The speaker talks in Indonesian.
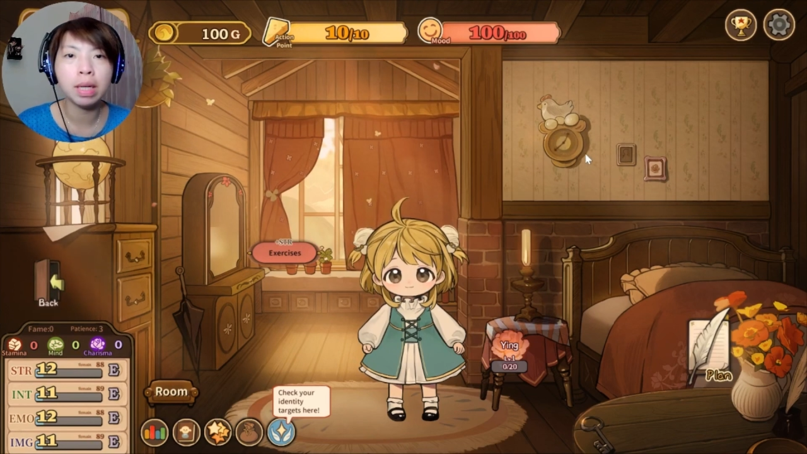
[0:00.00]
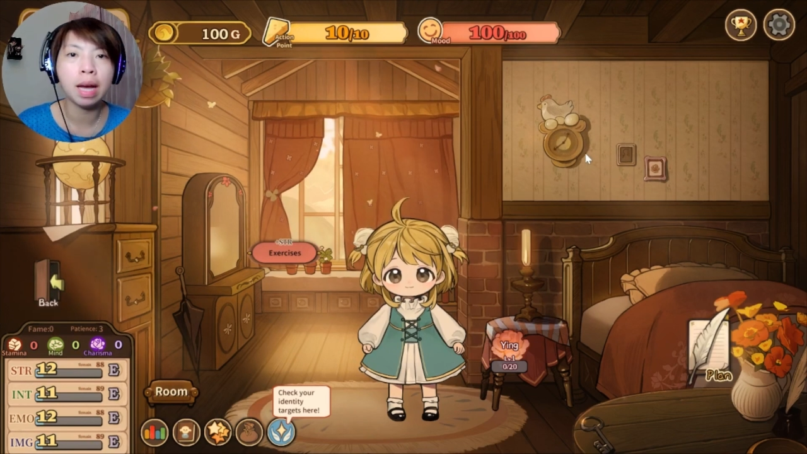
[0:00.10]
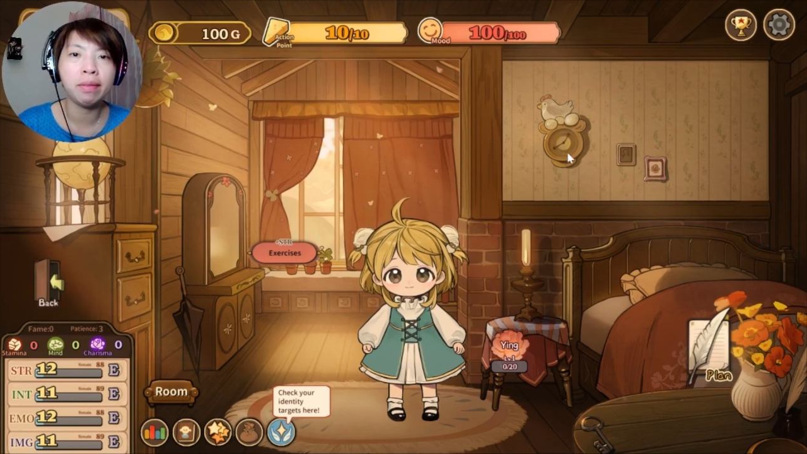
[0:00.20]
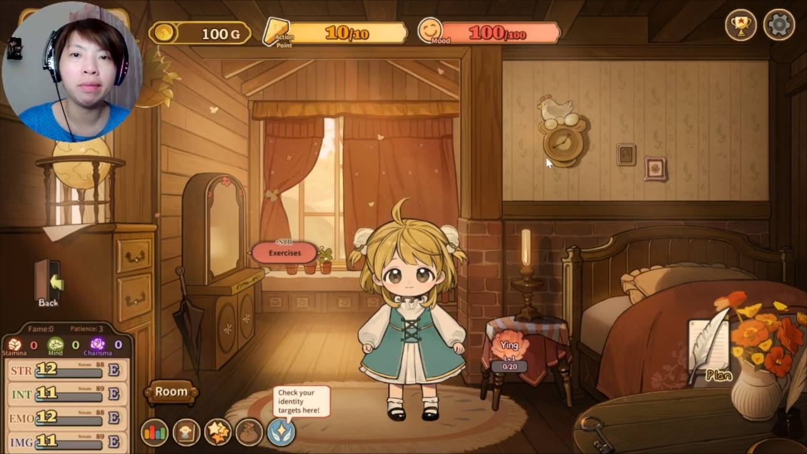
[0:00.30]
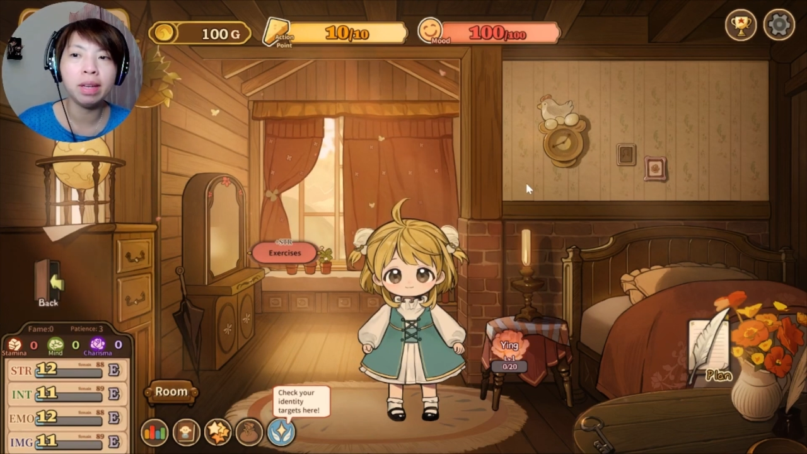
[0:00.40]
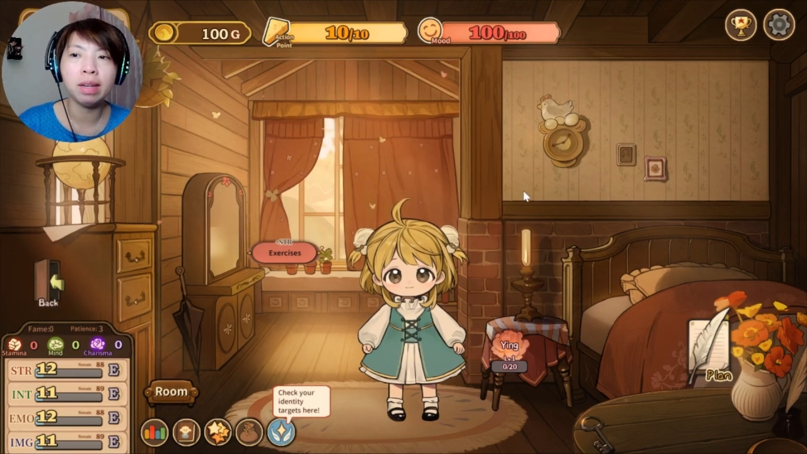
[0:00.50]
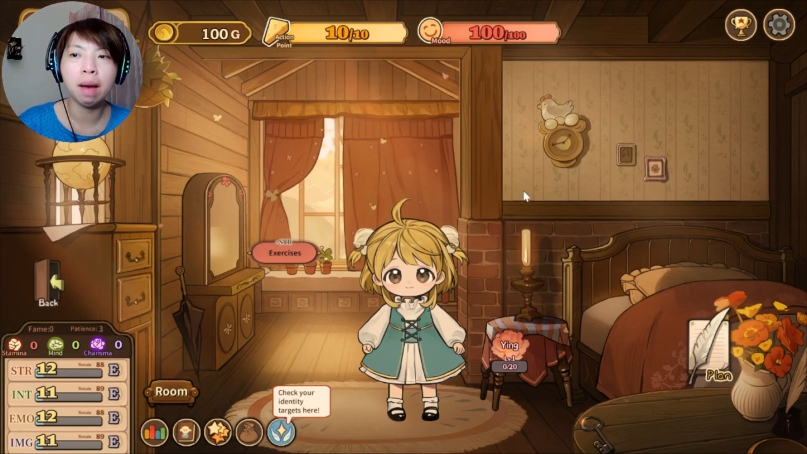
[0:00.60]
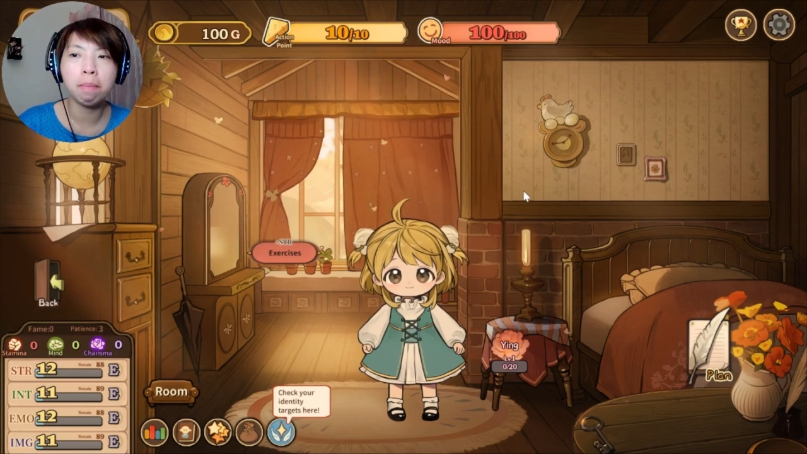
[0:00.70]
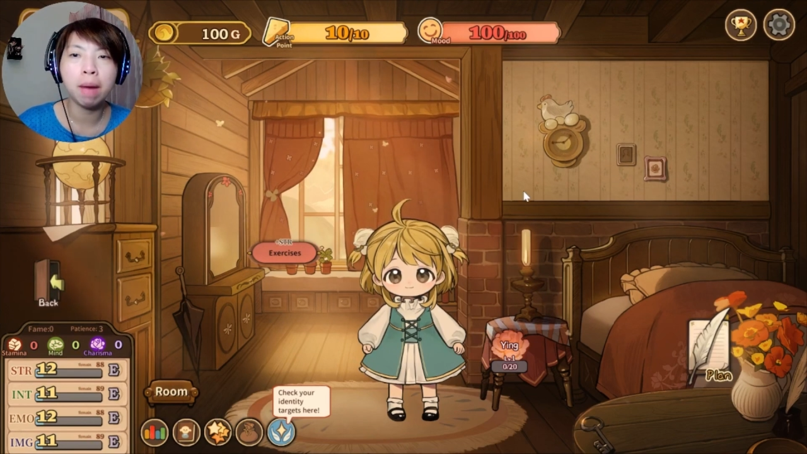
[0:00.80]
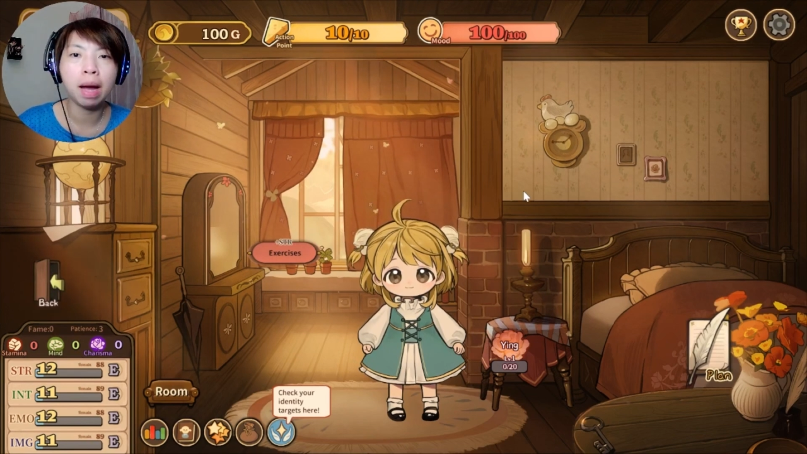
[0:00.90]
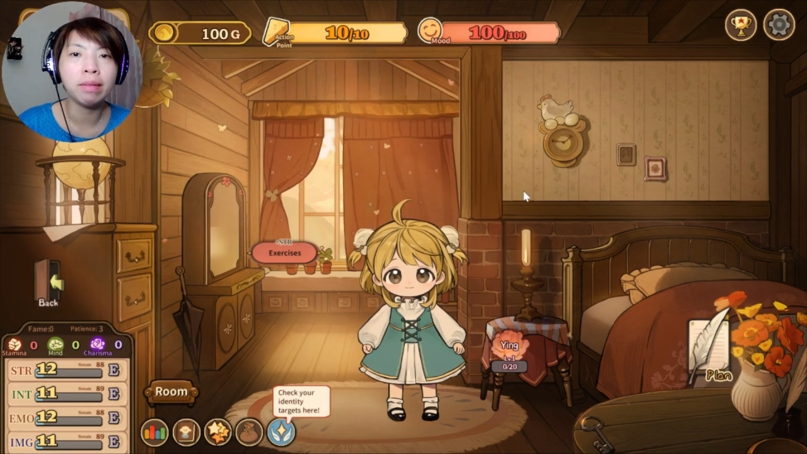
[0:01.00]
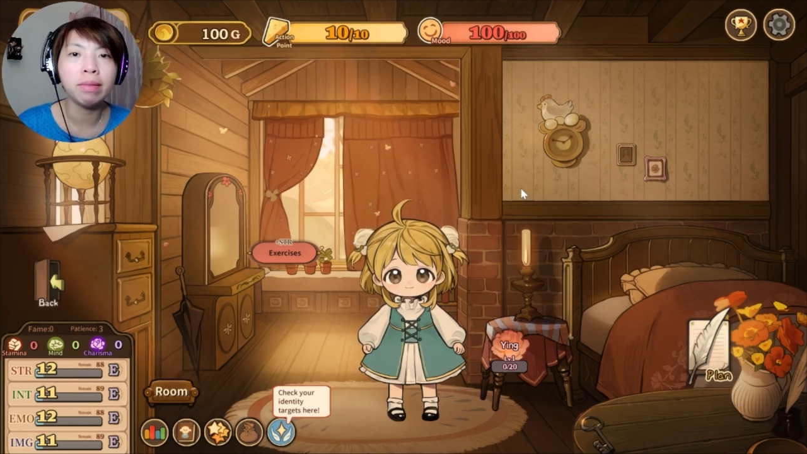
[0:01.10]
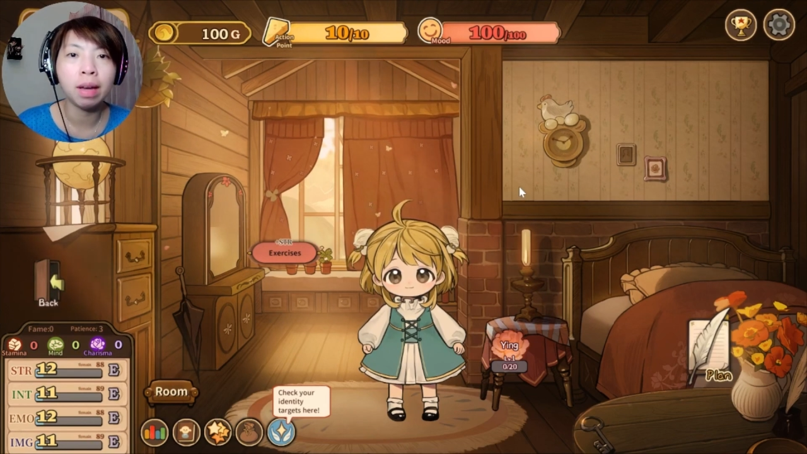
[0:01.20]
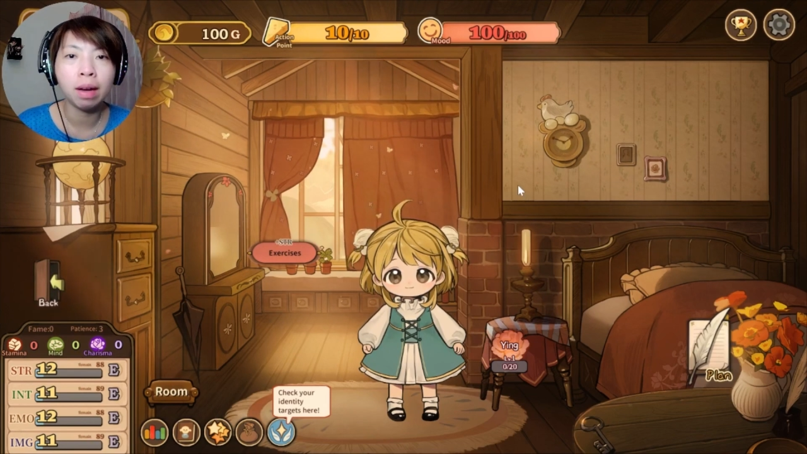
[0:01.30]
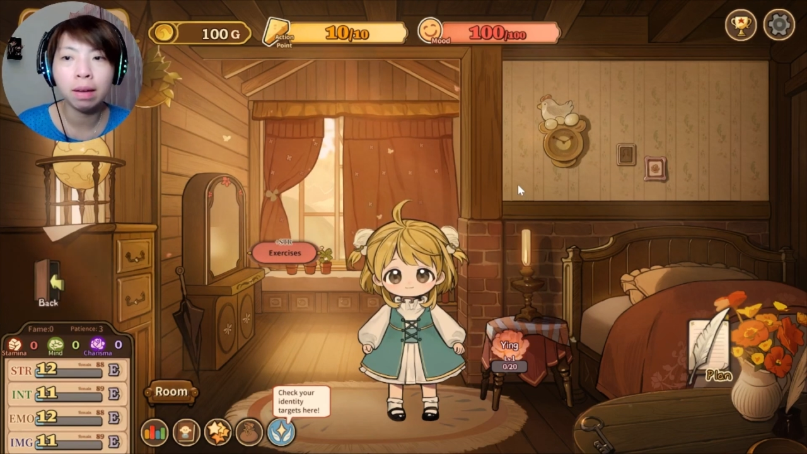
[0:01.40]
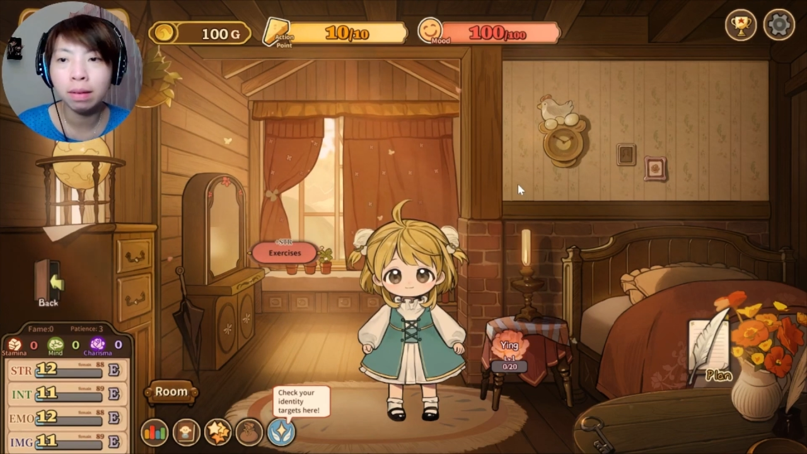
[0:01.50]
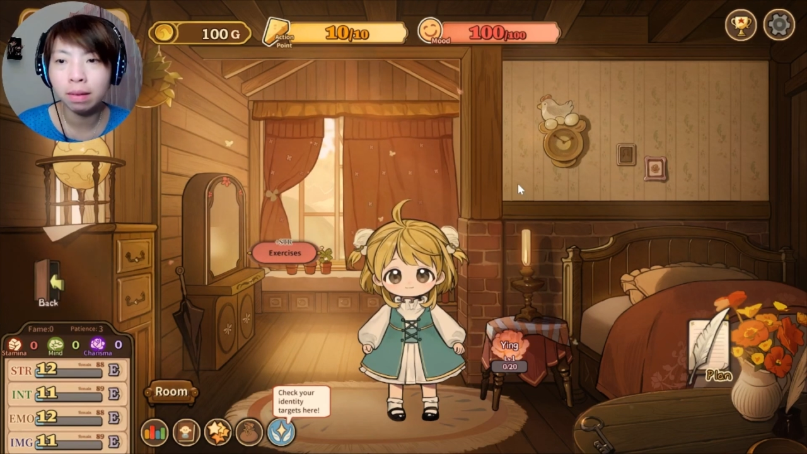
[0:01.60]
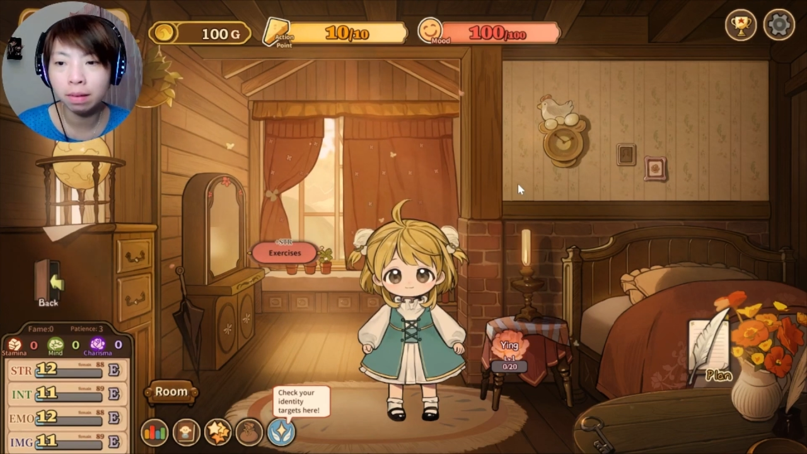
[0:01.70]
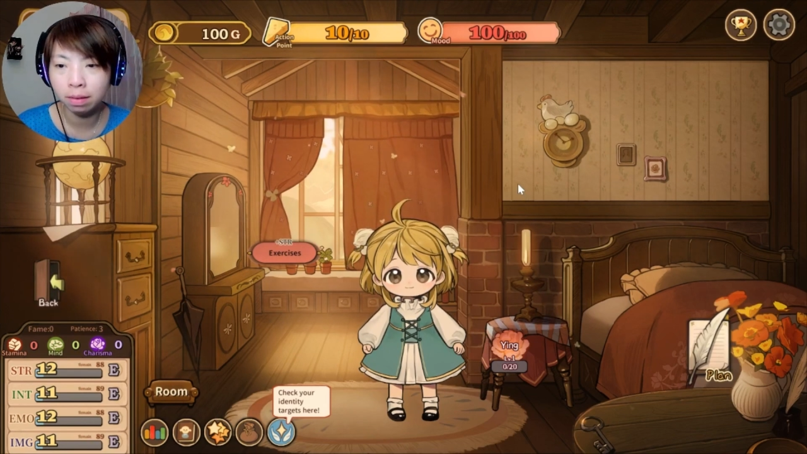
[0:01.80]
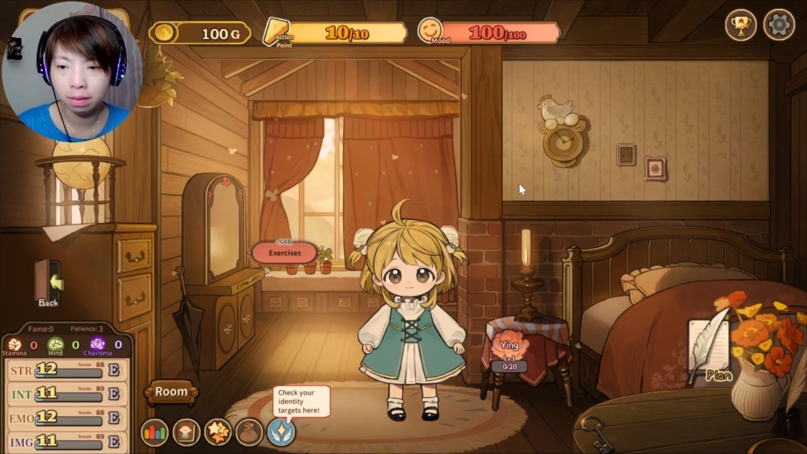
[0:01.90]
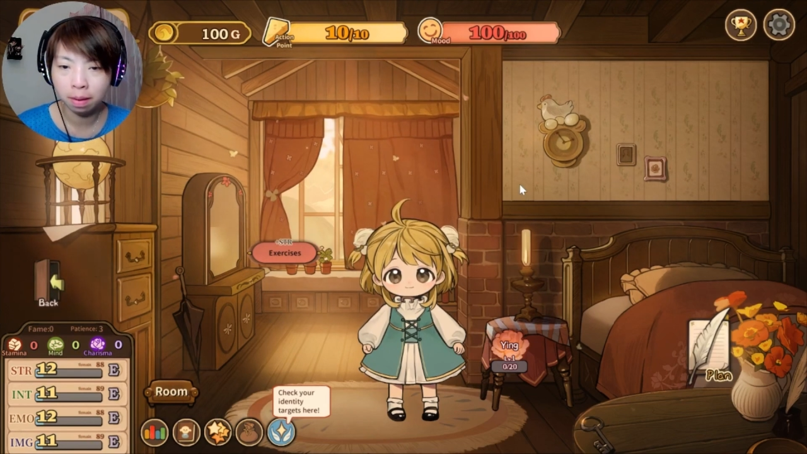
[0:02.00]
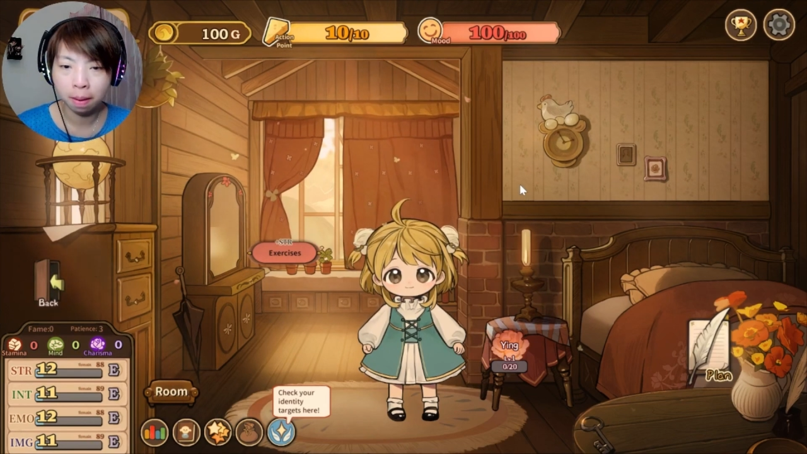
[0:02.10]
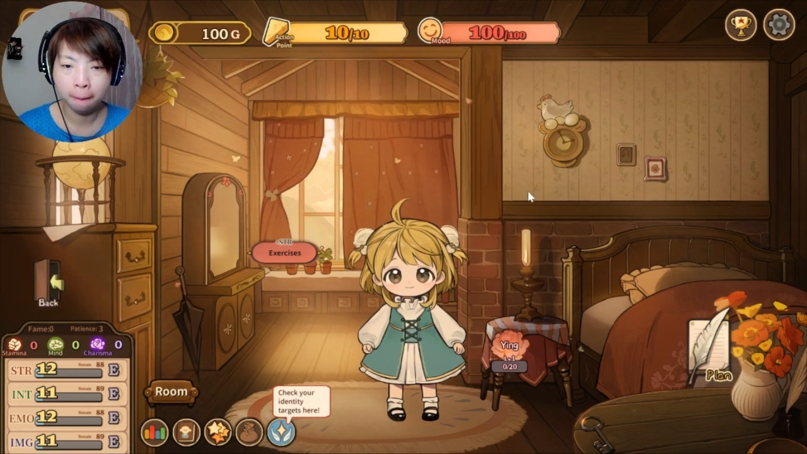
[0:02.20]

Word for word: mengganti namanya ya